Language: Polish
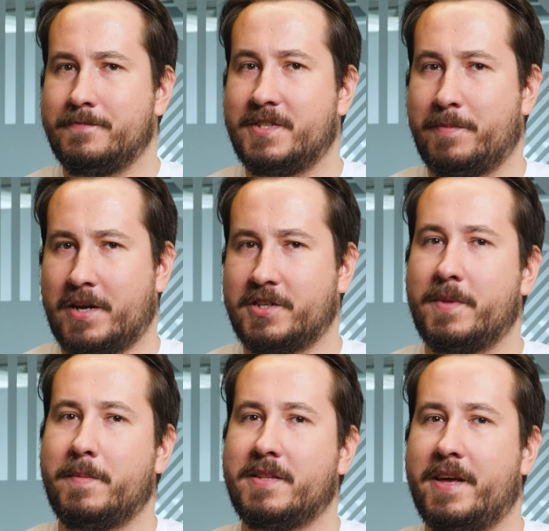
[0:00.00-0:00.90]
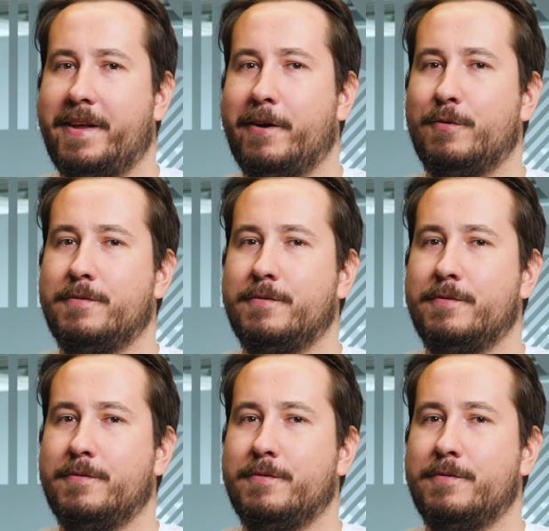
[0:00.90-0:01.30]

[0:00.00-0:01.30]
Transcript: Zapraszam na materiał.